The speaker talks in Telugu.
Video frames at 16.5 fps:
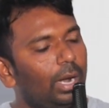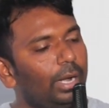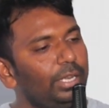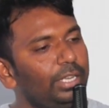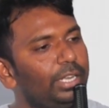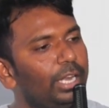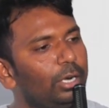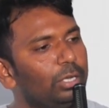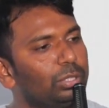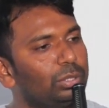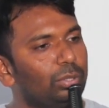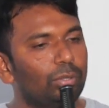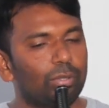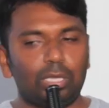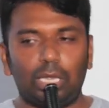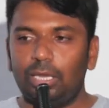అని
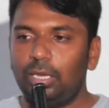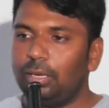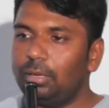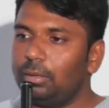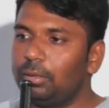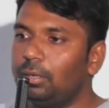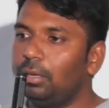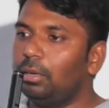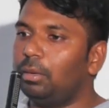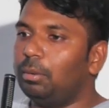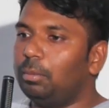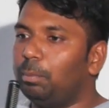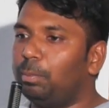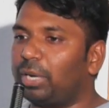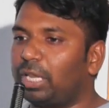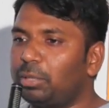ఏడుస్తూ అది
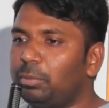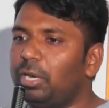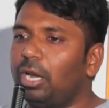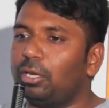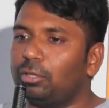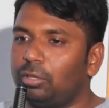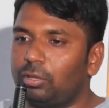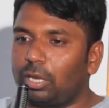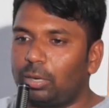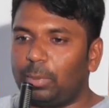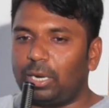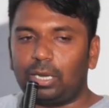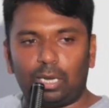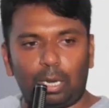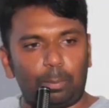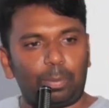
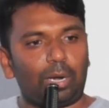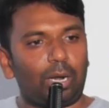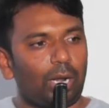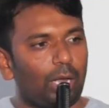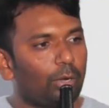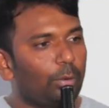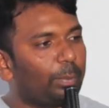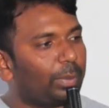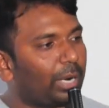బ్రతిమిలాడుతుందనమాట నా ప్రా నాకు